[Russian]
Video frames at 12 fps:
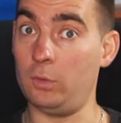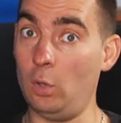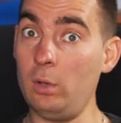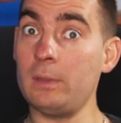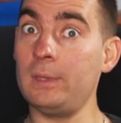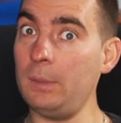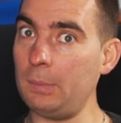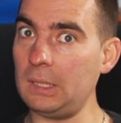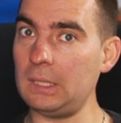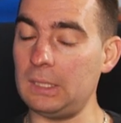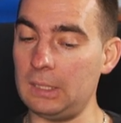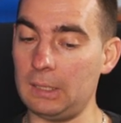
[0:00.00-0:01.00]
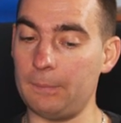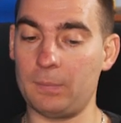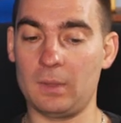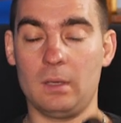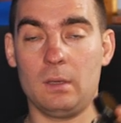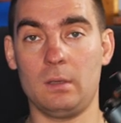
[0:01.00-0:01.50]
но неплохие.
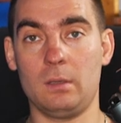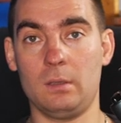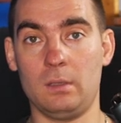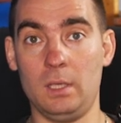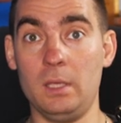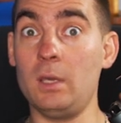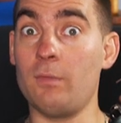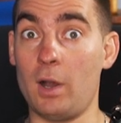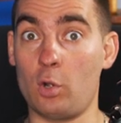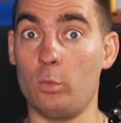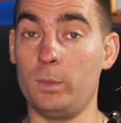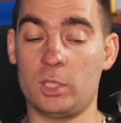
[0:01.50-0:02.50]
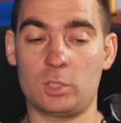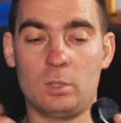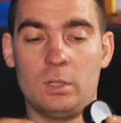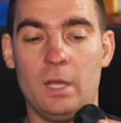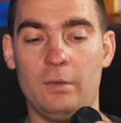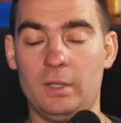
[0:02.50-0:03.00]
И не вакуумные,
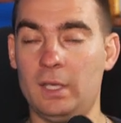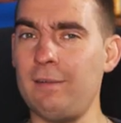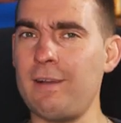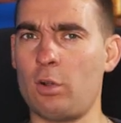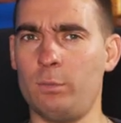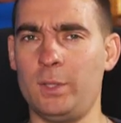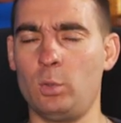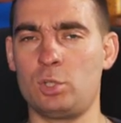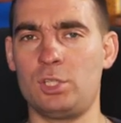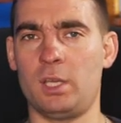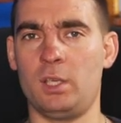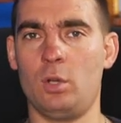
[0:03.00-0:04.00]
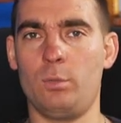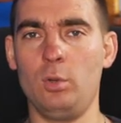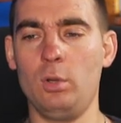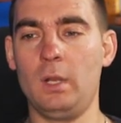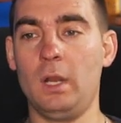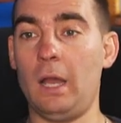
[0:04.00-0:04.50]
что главное. Я вакуумные наушники не люблю,